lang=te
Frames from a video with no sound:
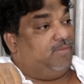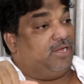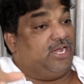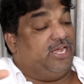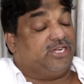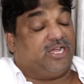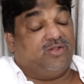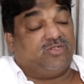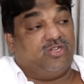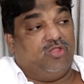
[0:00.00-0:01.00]
మరి ఆ
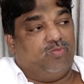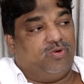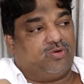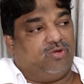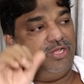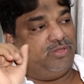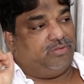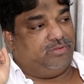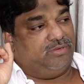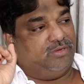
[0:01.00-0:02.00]
ఎన్కాన్షన్ ఎందుకు ముట్టుకోలేదు
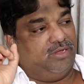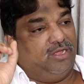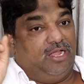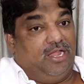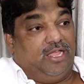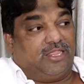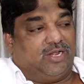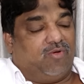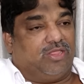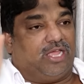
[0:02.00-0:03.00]

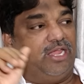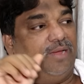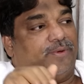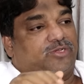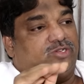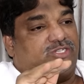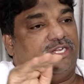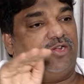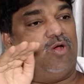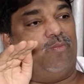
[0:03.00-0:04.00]
తర్వాత అయ్యప్ప
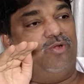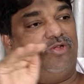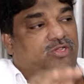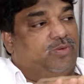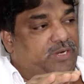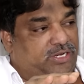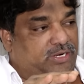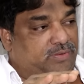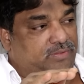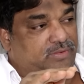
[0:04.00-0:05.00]
సొసైటీకి ఒక బుల్డోజర్ పెట్టారు